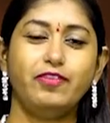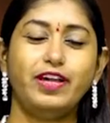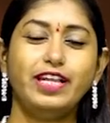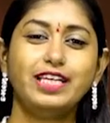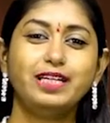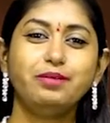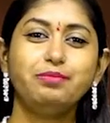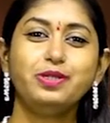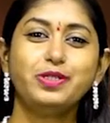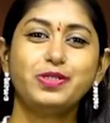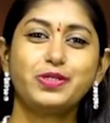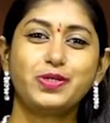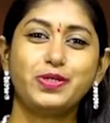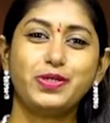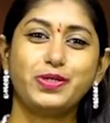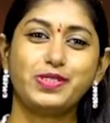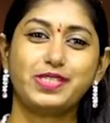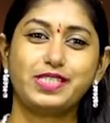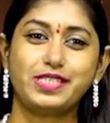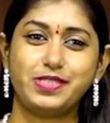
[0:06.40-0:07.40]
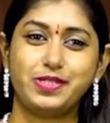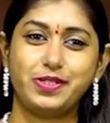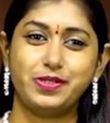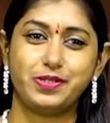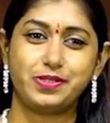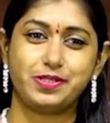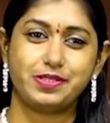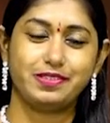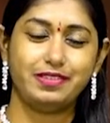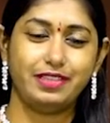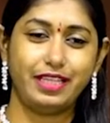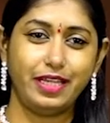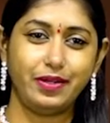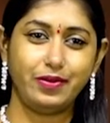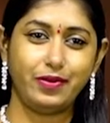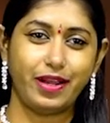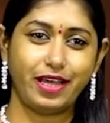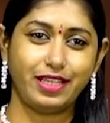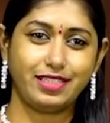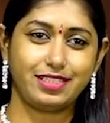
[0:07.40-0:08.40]
వెల్కమ్ టు స్టూడియో సిక్స్ న్యూస్
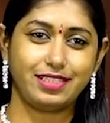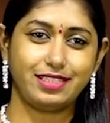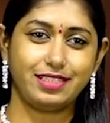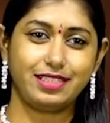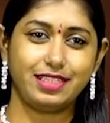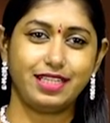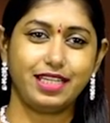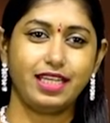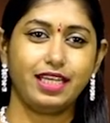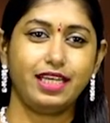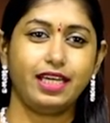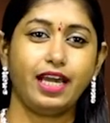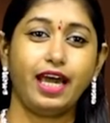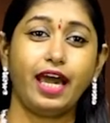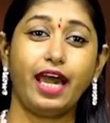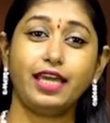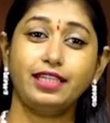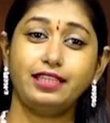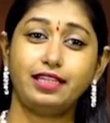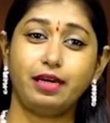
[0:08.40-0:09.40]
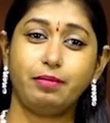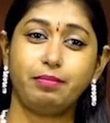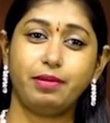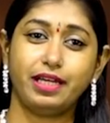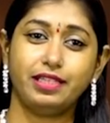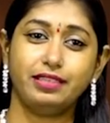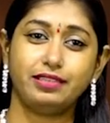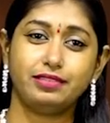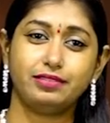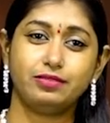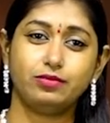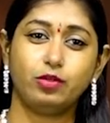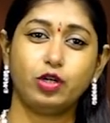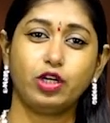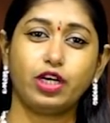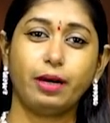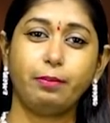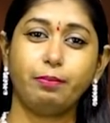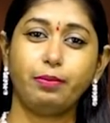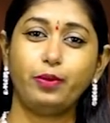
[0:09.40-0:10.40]
నేను రాజీ హైదరాబాద్
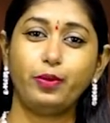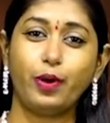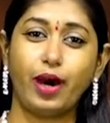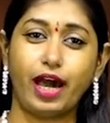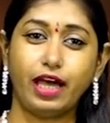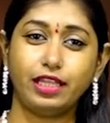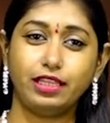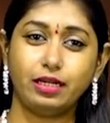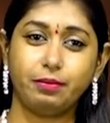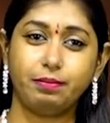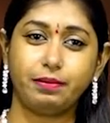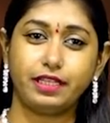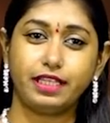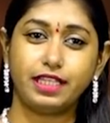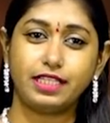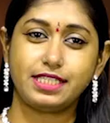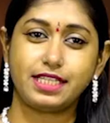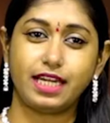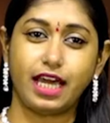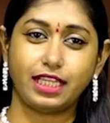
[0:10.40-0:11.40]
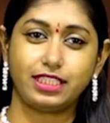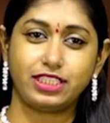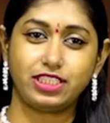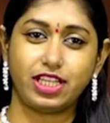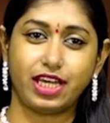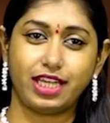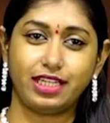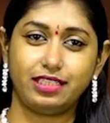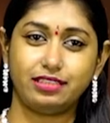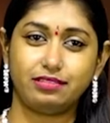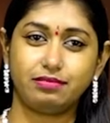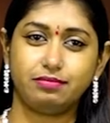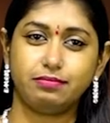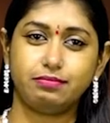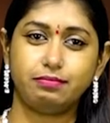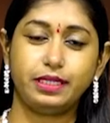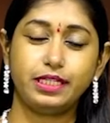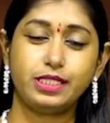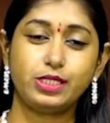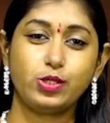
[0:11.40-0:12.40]
ఒకప్పుడు ఆంధ్రప్రదేశ్ రాజధాని
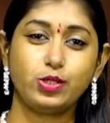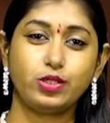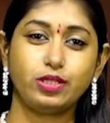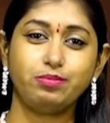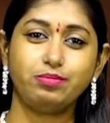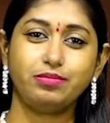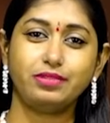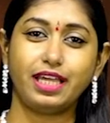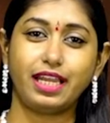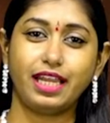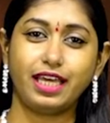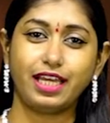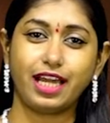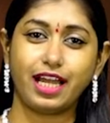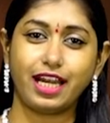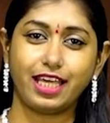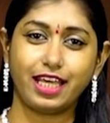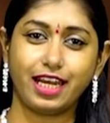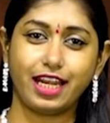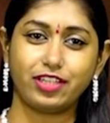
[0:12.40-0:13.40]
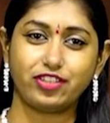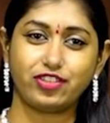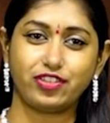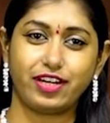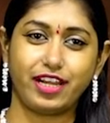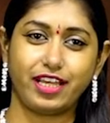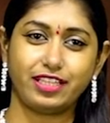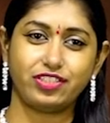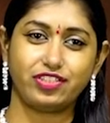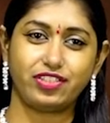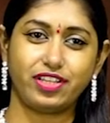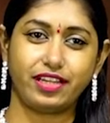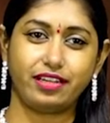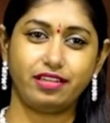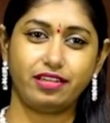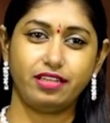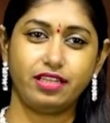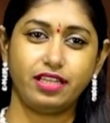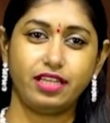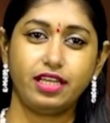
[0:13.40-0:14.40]
ప్రస్తుతం తెలంగాణ రాష్ట్ర
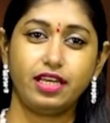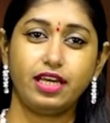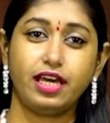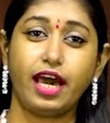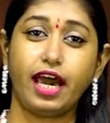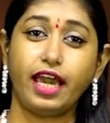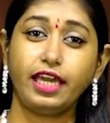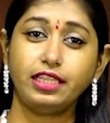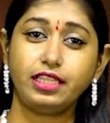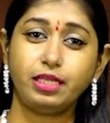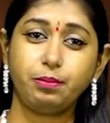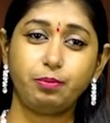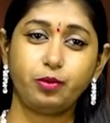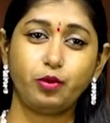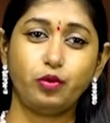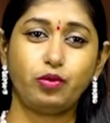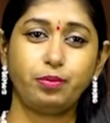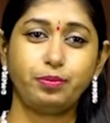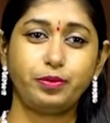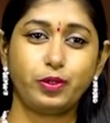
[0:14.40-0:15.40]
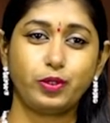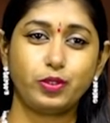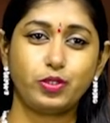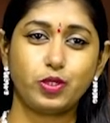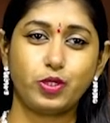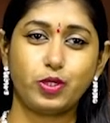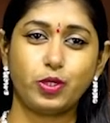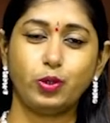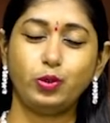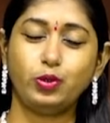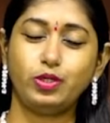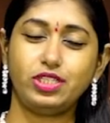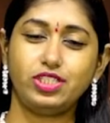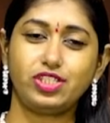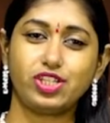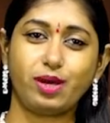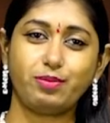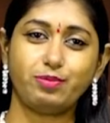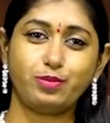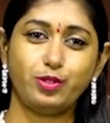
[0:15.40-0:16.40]
రాజధాని అయితే పూర్వపు రోజుల్లో
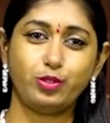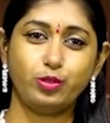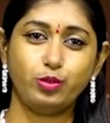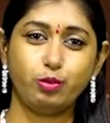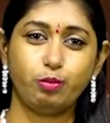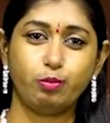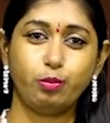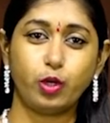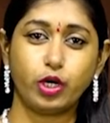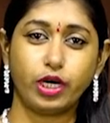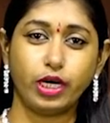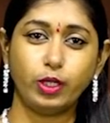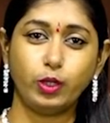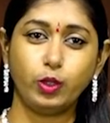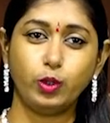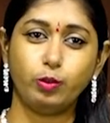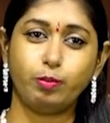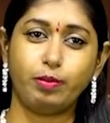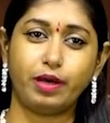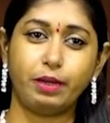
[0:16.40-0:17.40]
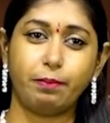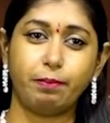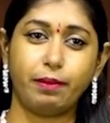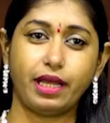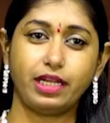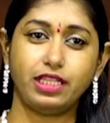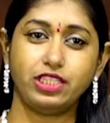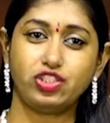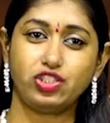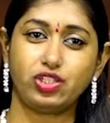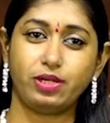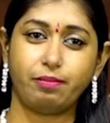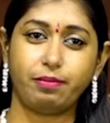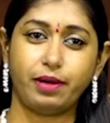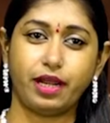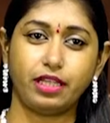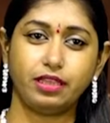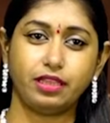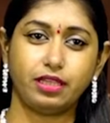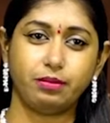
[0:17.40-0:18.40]
నిజాములు మొఘలులు పరిపాలించిన
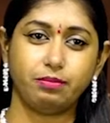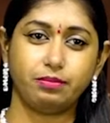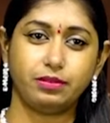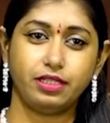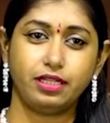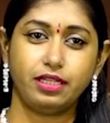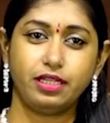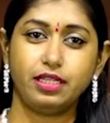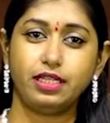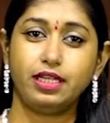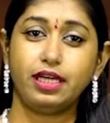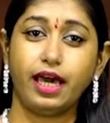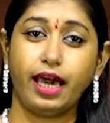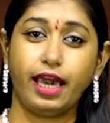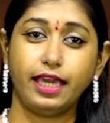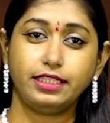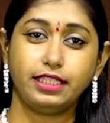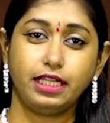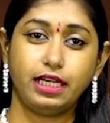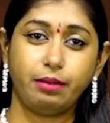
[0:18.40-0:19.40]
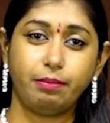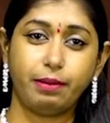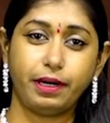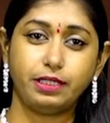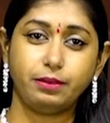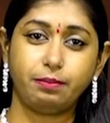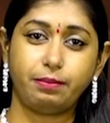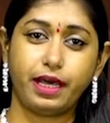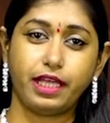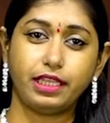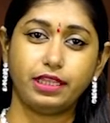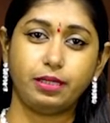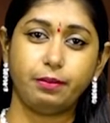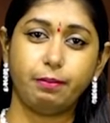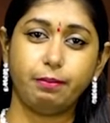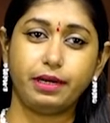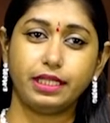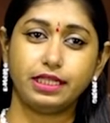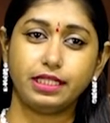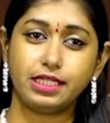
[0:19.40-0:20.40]
ప్రాంతం హైదరాబాదు ప్రాంతం
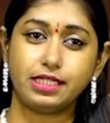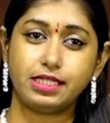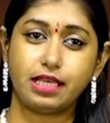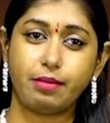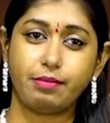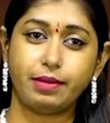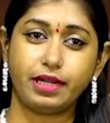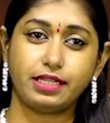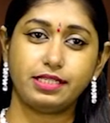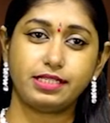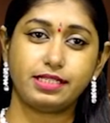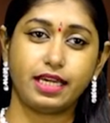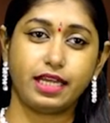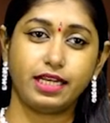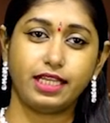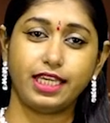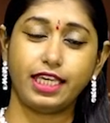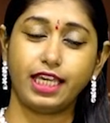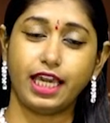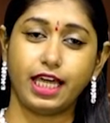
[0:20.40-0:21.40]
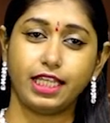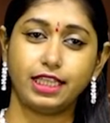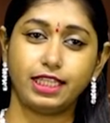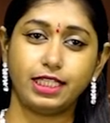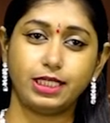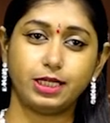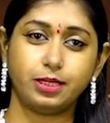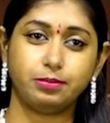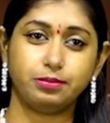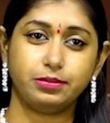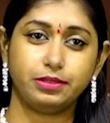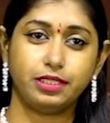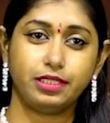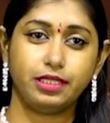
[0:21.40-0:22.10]
మత సామరస్యానికి అతీతం